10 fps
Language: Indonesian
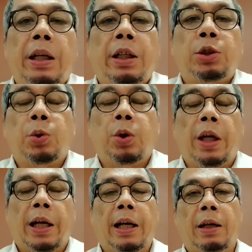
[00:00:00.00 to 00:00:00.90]
ini
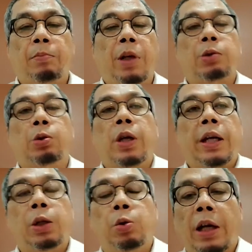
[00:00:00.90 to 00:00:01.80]
sudah
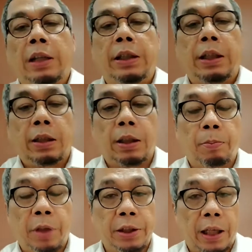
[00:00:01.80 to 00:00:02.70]
melakukan edukasi ke
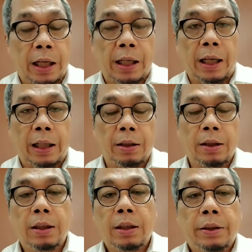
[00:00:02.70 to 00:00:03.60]
masyarakat
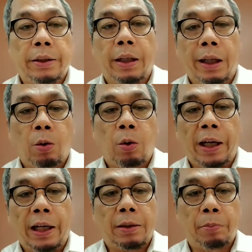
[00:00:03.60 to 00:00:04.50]
ya
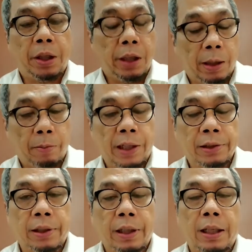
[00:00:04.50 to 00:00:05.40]
lewat media
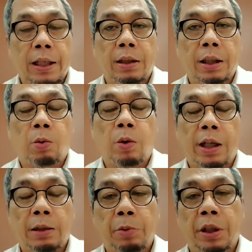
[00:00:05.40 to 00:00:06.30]
massa,
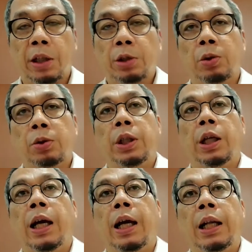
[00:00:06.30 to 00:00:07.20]
lewat media
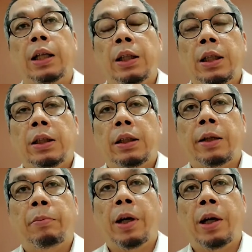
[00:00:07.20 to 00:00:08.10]
sosial
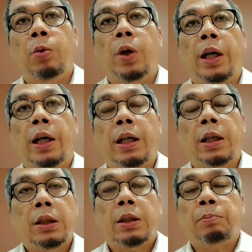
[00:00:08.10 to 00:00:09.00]
ya bahwa
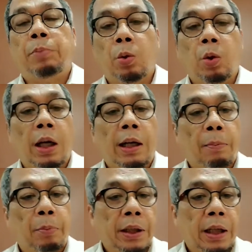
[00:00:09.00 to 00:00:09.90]
penggunaan
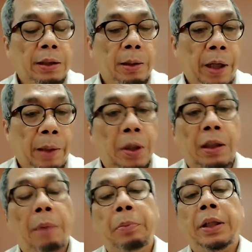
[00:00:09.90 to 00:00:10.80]
aplikasi My
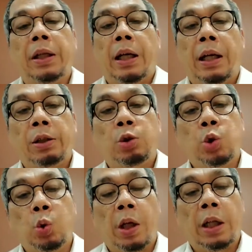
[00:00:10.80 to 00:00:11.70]
Pertamina
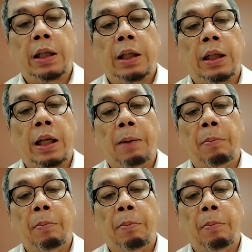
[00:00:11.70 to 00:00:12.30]
tujuannya adalah